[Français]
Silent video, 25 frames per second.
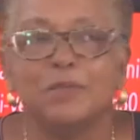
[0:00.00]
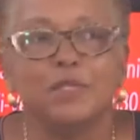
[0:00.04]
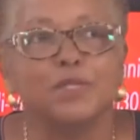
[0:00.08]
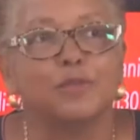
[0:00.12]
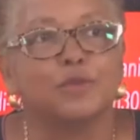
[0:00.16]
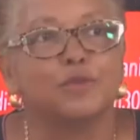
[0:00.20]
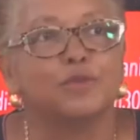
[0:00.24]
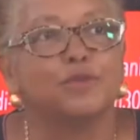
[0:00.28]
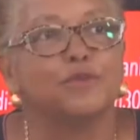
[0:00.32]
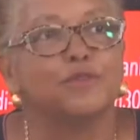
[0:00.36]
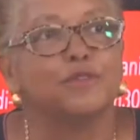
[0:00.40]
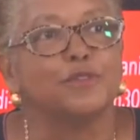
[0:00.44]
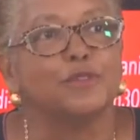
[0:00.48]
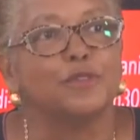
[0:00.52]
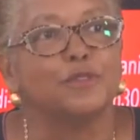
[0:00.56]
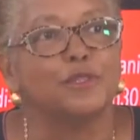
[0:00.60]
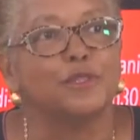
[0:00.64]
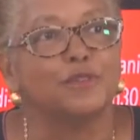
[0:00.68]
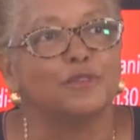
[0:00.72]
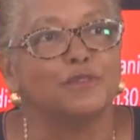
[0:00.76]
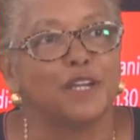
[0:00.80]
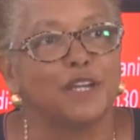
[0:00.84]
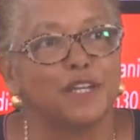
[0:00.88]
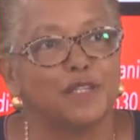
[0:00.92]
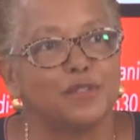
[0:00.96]
trouveront ah
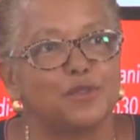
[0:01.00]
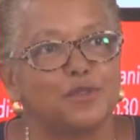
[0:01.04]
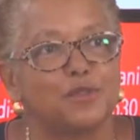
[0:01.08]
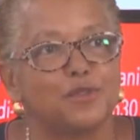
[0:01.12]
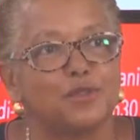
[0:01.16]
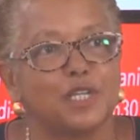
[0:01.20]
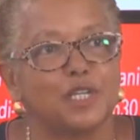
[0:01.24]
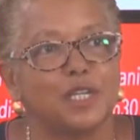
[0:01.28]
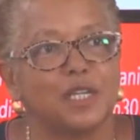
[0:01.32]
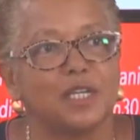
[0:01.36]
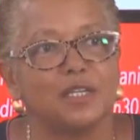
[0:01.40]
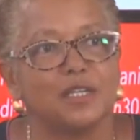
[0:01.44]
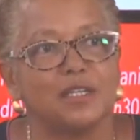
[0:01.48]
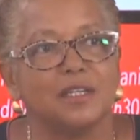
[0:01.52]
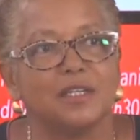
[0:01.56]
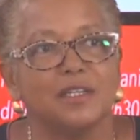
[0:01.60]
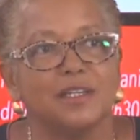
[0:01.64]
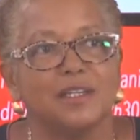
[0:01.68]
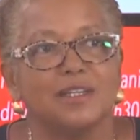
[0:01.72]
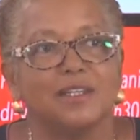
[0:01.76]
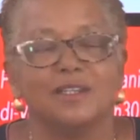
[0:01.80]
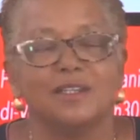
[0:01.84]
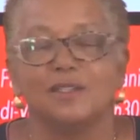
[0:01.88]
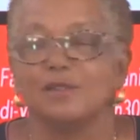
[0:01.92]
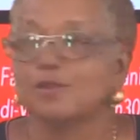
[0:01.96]
de vrais sujets.
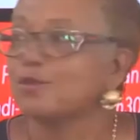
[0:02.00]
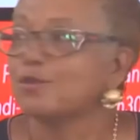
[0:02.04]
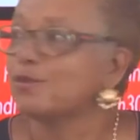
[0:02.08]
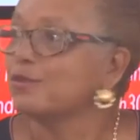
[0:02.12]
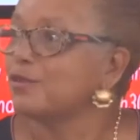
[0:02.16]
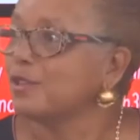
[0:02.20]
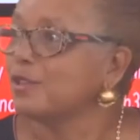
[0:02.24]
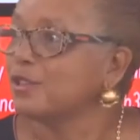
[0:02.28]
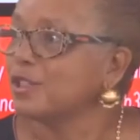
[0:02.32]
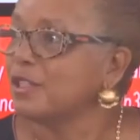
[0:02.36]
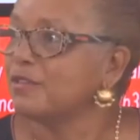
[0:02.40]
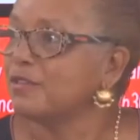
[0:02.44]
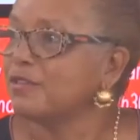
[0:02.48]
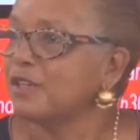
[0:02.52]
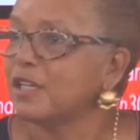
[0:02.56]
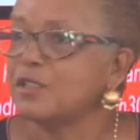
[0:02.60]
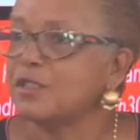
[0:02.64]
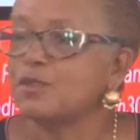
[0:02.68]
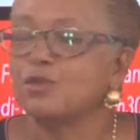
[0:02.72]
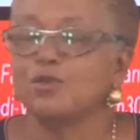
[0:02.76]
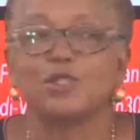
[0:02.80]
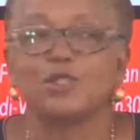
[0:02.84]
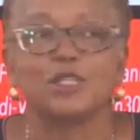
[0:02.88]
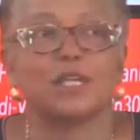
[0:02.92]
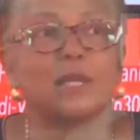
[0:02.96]
On espère qu'ils euh,
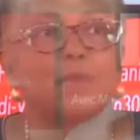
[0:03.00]
vont